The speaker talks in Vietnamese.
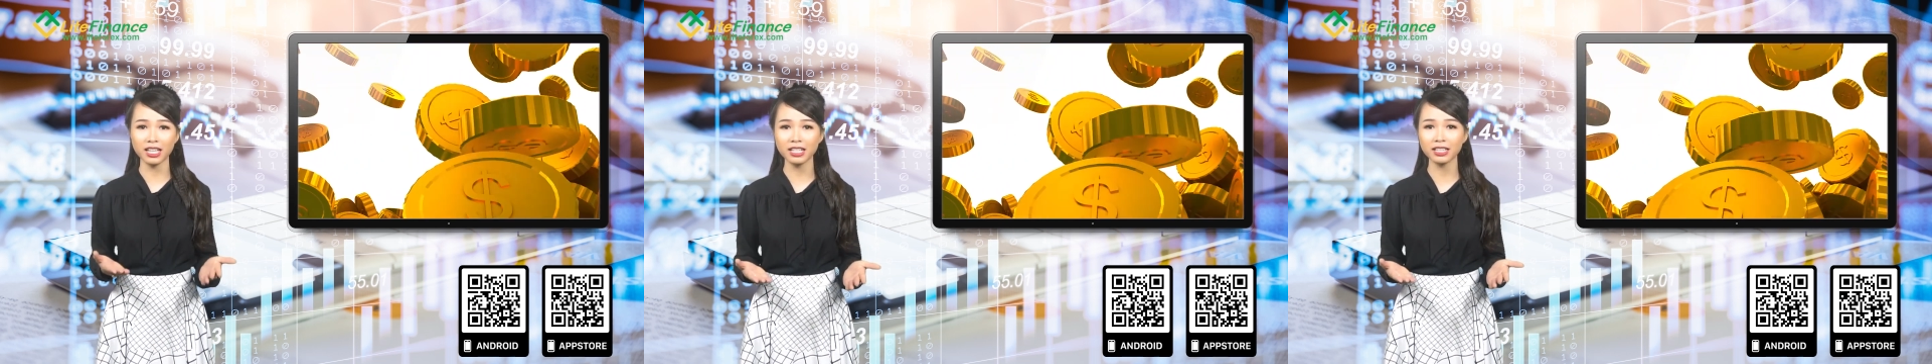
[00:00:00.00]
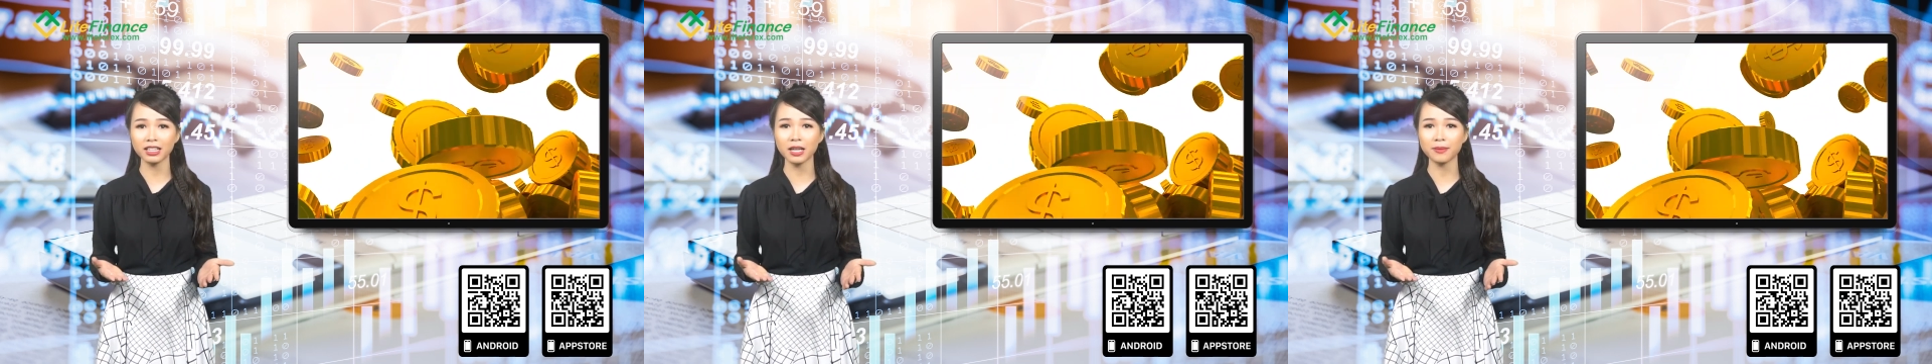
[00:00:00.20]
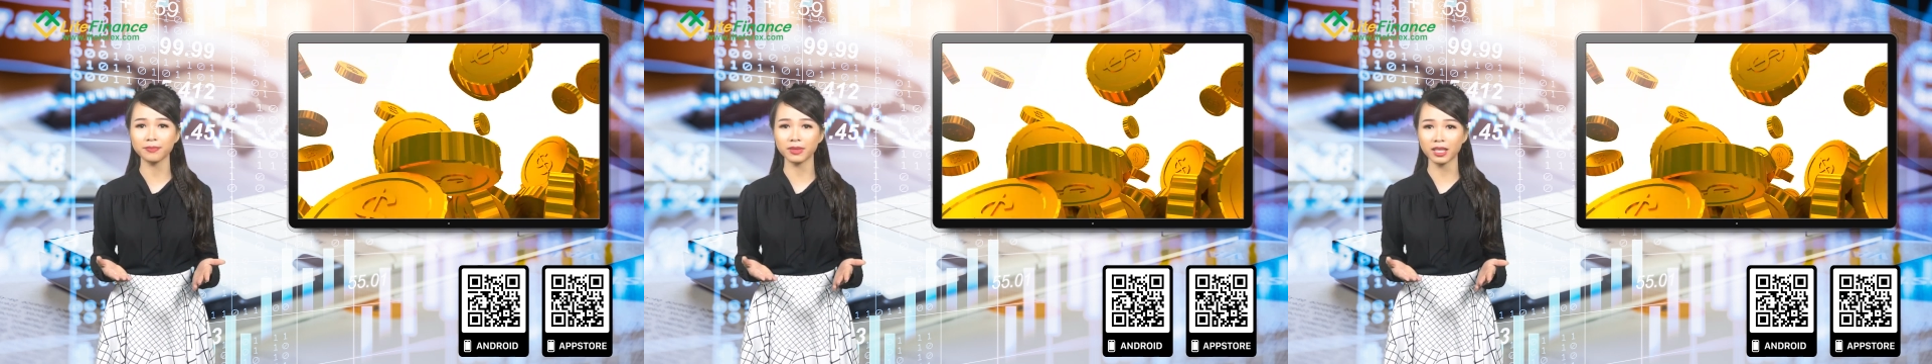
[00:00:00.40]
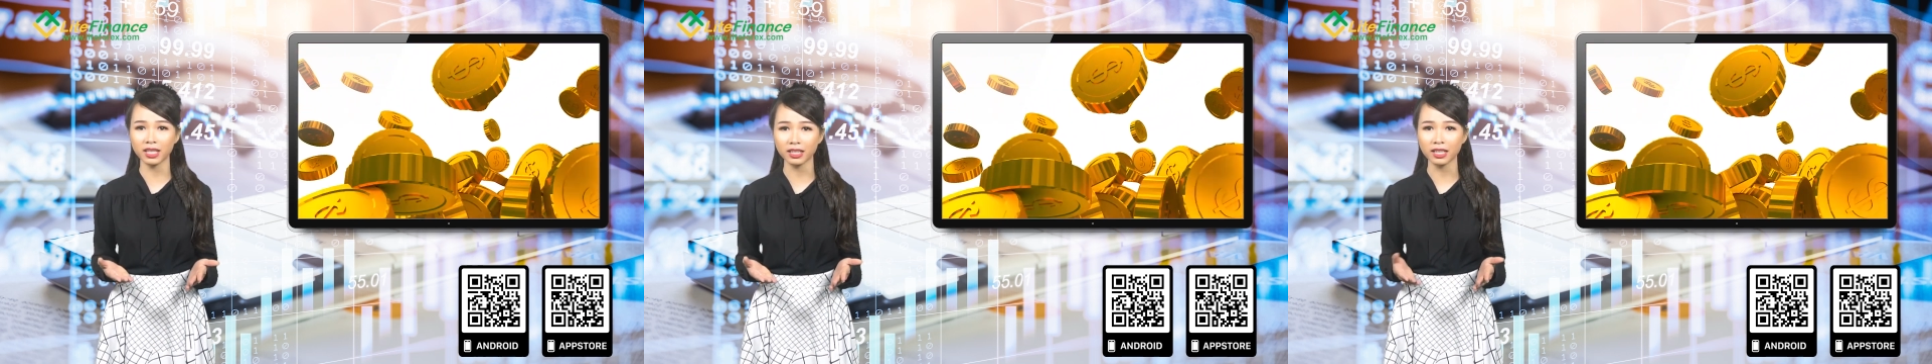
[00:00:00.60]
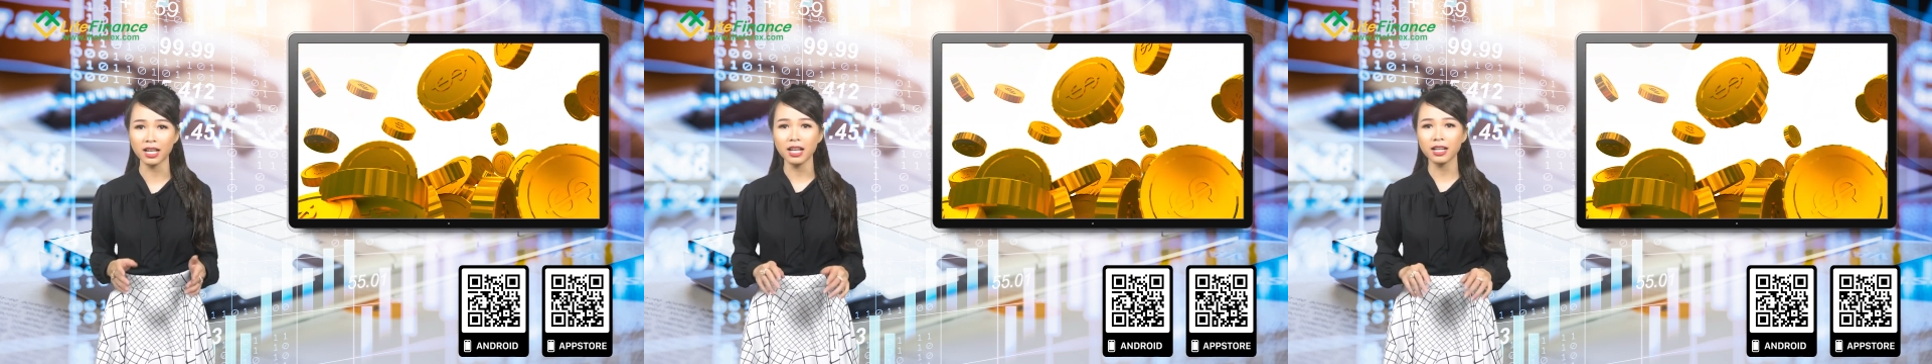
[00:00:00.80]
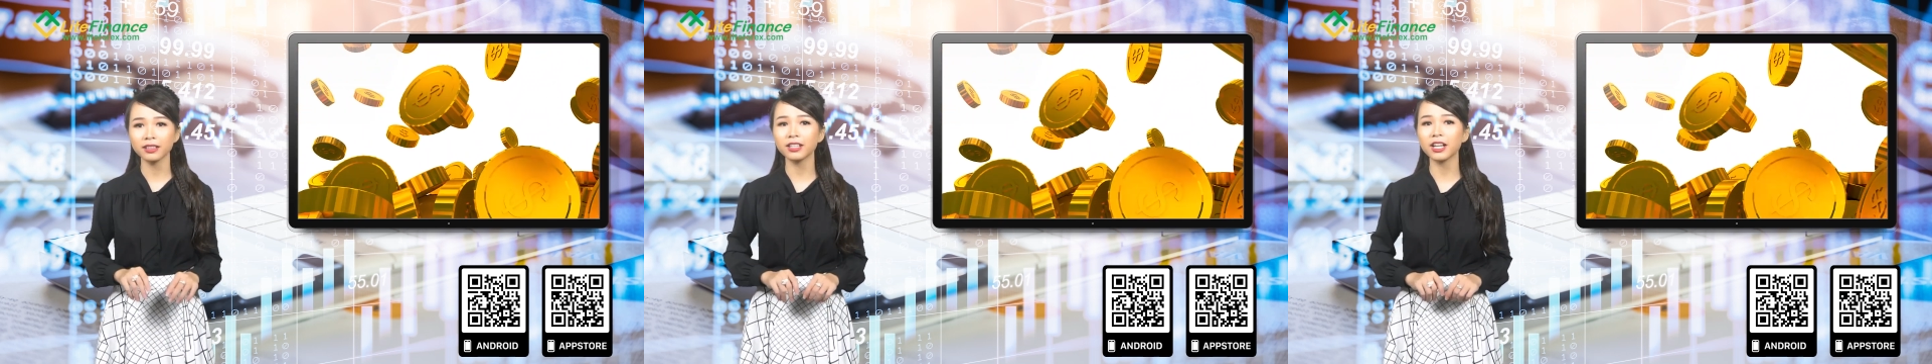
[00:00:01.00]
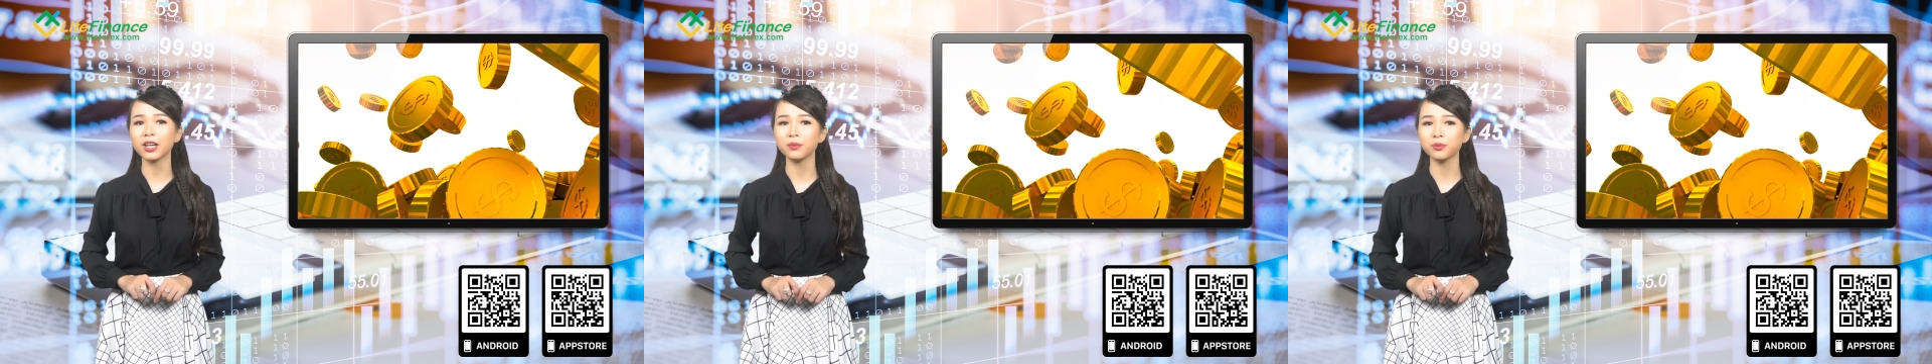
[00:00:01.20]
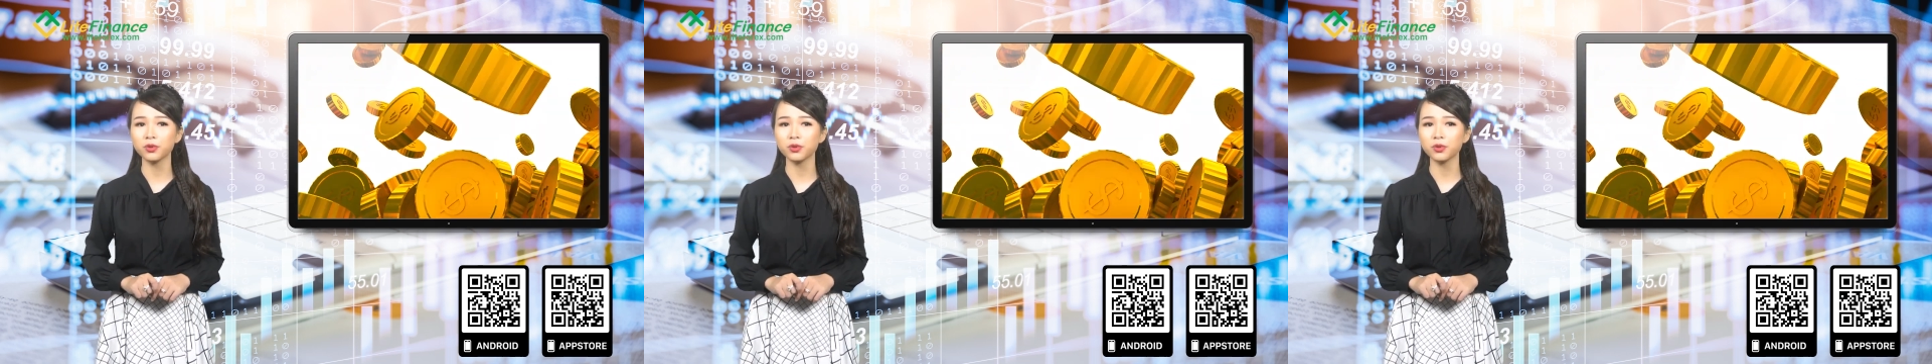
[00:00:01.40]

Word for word: in thêm tiền để